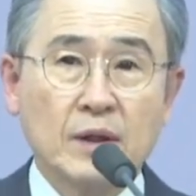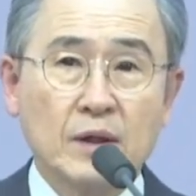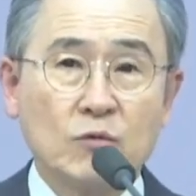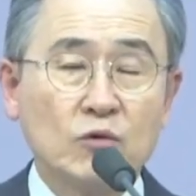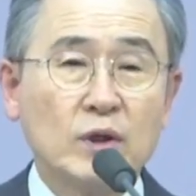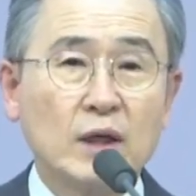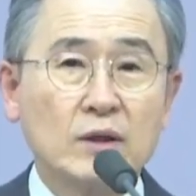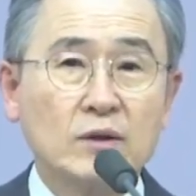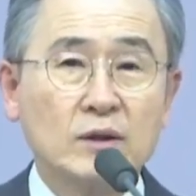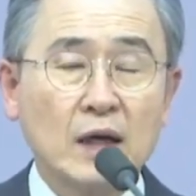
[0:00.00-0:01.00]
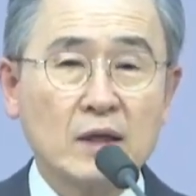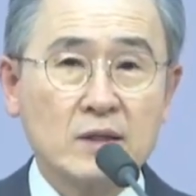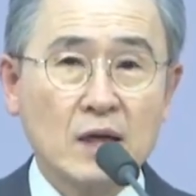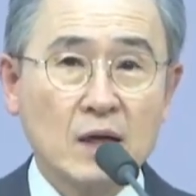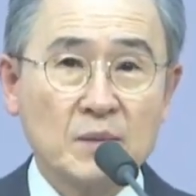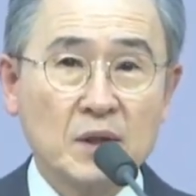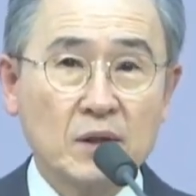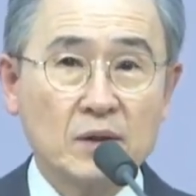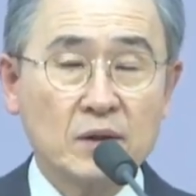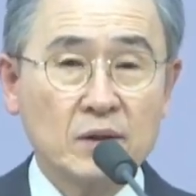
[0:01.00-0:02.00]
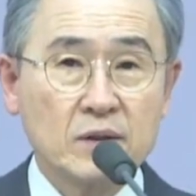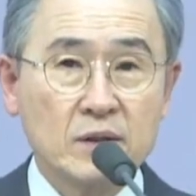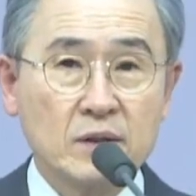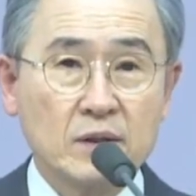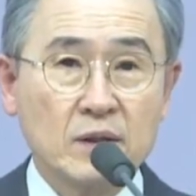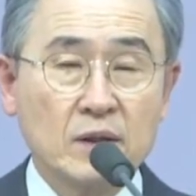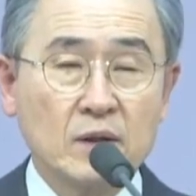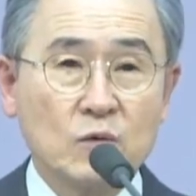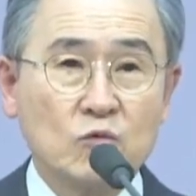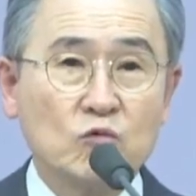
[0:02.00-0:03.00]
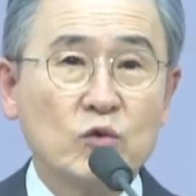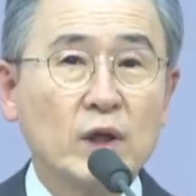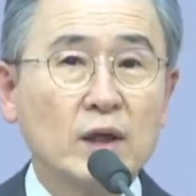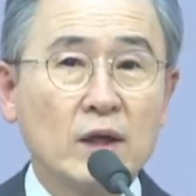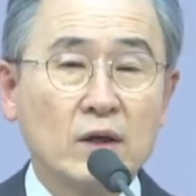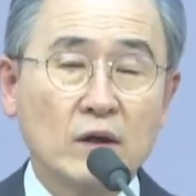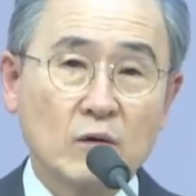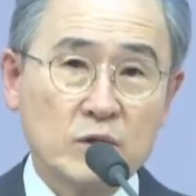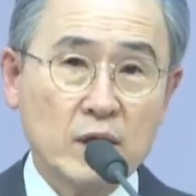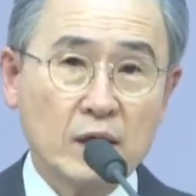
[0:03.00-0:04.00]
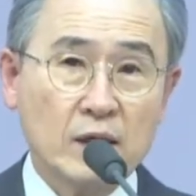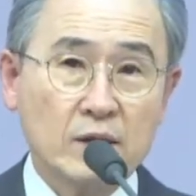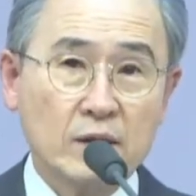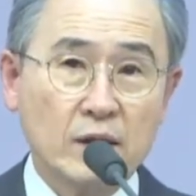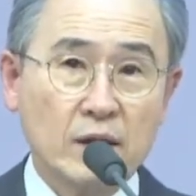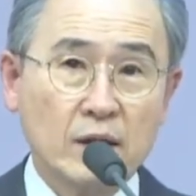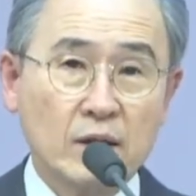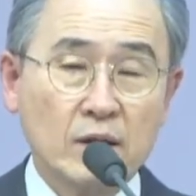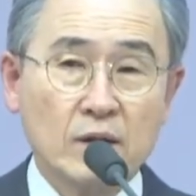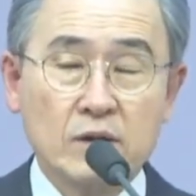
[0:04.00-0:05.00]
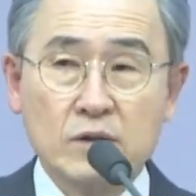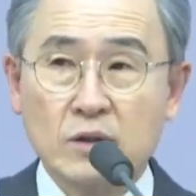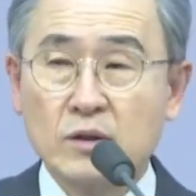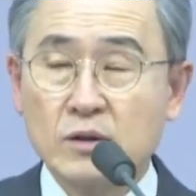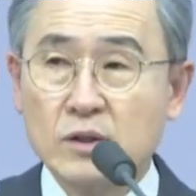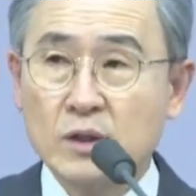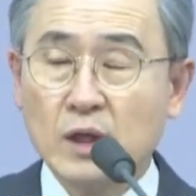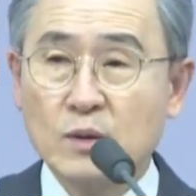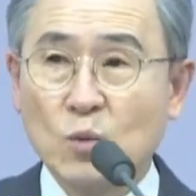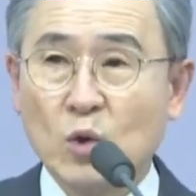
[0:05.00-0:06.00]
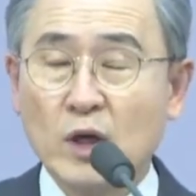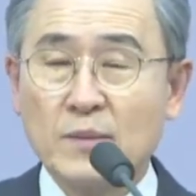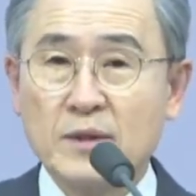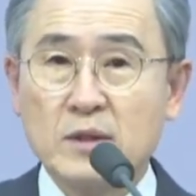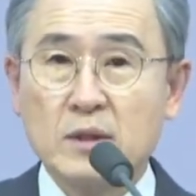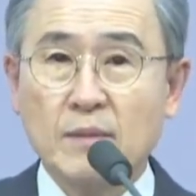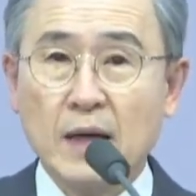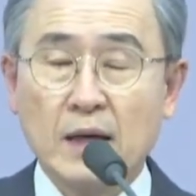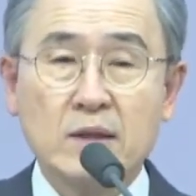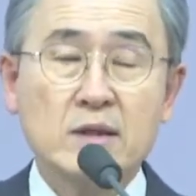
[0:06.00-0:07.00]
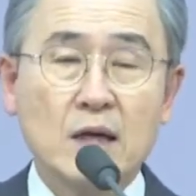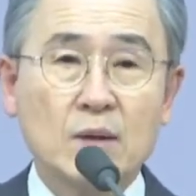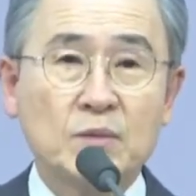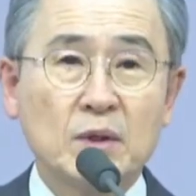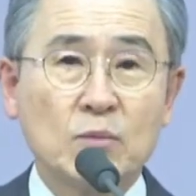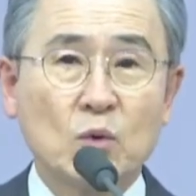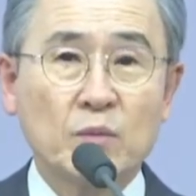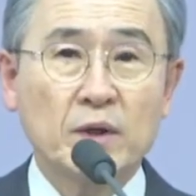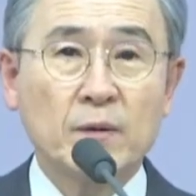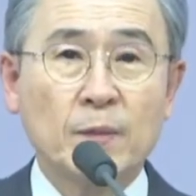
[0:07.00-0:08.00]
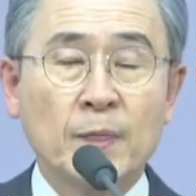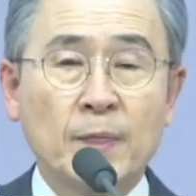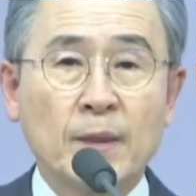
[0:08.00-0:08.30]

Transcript: 우리가 더 나은 사람이 되어 있는 것은 우리가 된 거라고 생각하는데 저는 지금까지 목회하면서 많은 사람들을 보면